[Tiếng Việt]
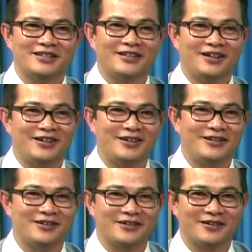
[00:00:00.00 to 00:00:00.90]

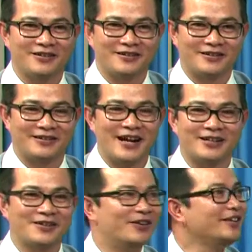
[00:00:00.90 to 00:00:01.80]
có uh, rắc
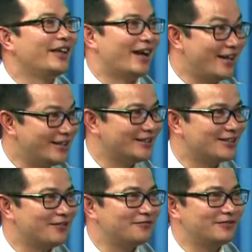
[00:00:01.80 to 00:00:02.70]
rối gì hết
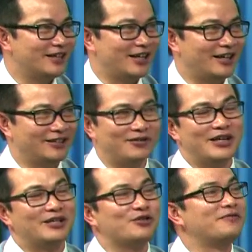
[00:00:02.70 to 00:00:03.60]
so, uh, à, gọi
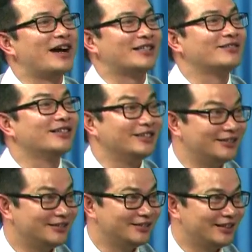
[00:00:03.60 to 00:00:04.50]
là sofa far so good
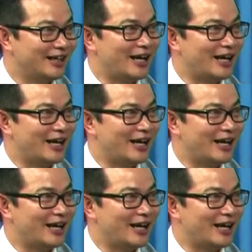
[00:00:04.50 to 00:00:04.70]
yeah. Dạ.